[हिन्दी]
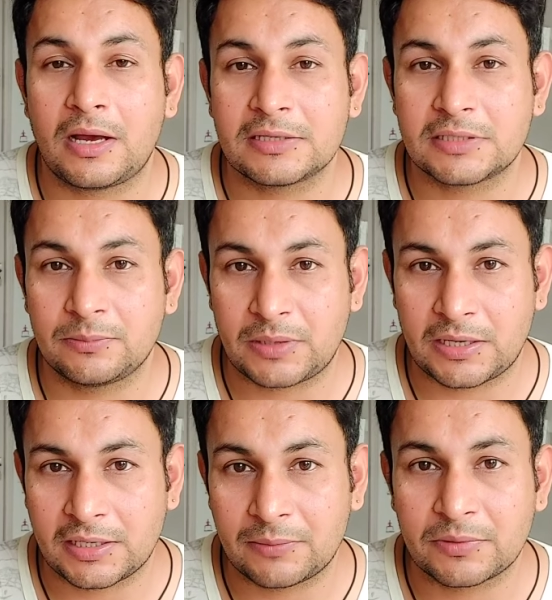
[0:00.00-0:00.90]
आसन
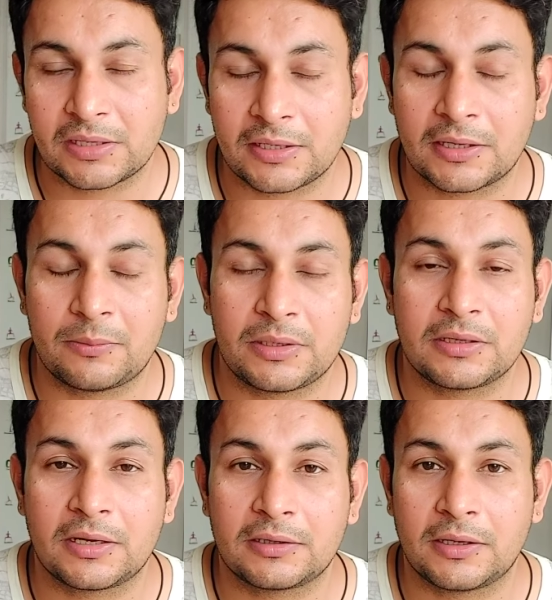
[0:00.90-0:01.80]
प्राणायाम करने का मन
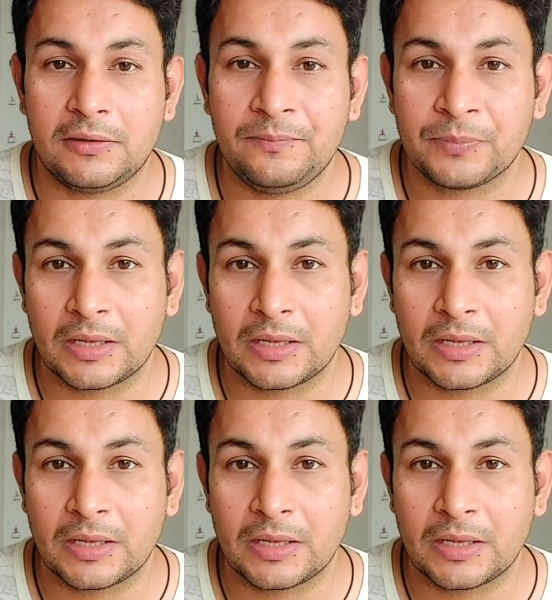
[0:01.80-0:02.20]
करता है